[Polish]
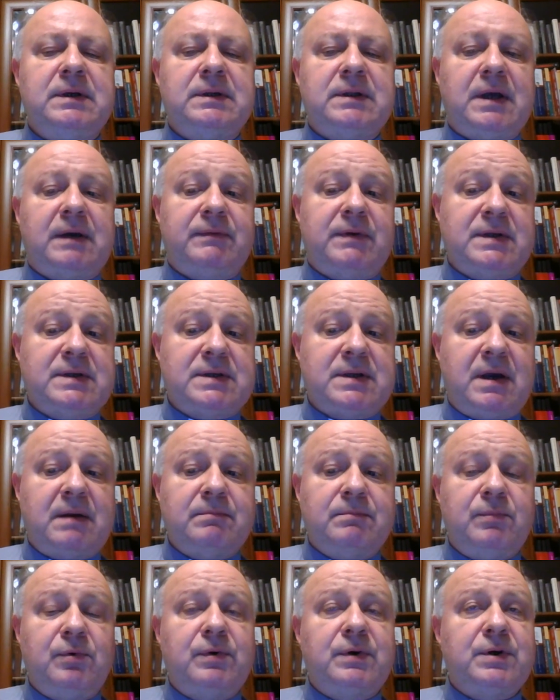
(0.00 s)
Tak więc
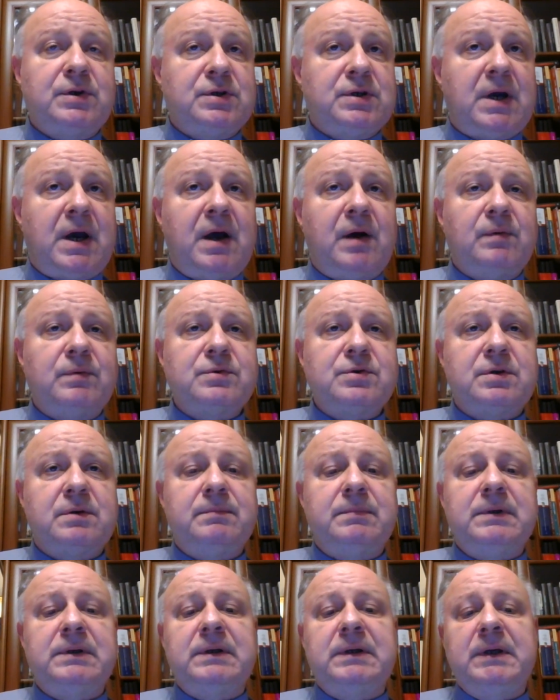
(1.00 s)
sam Bóg chciał,
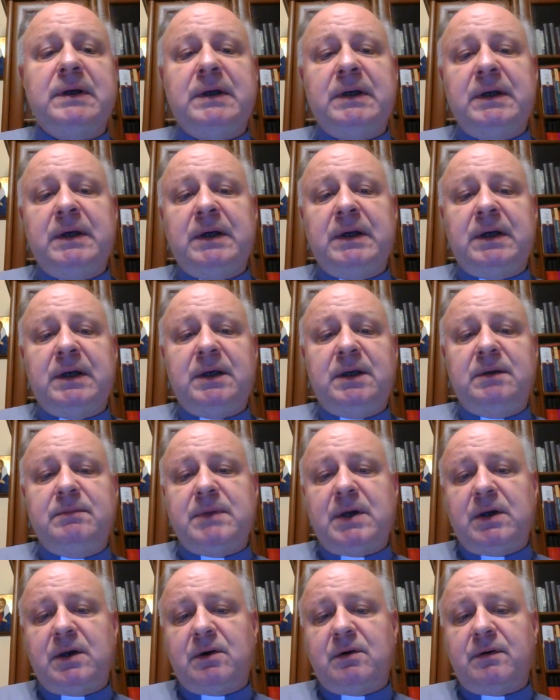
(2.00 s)
żeby
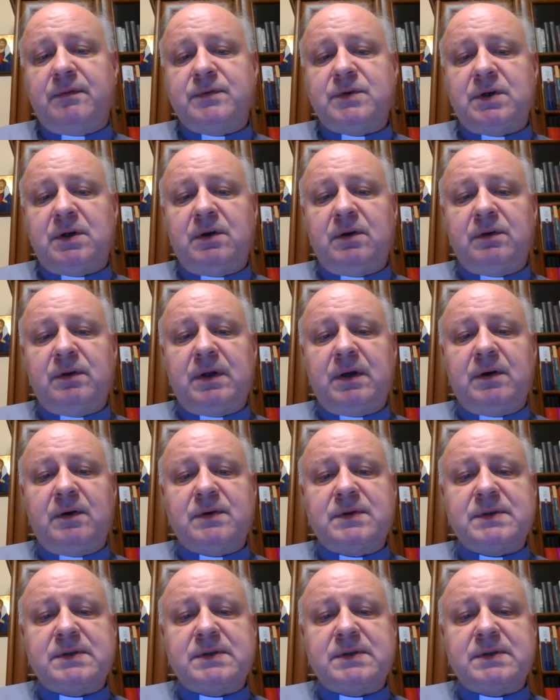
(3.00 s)
imię Jego wcielonego